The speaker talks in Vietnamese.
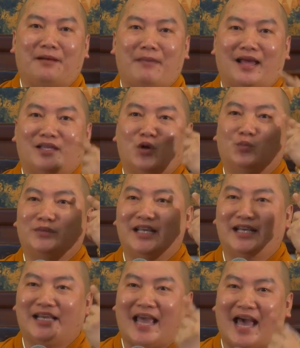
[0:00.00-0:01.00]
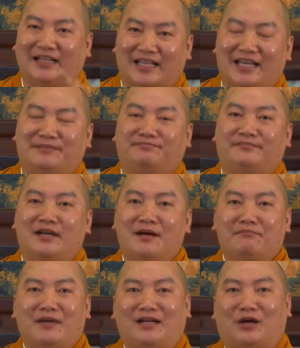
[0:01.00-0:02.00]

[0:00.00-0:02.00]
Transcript: bèn dùng thiên nhãn tìm. Mới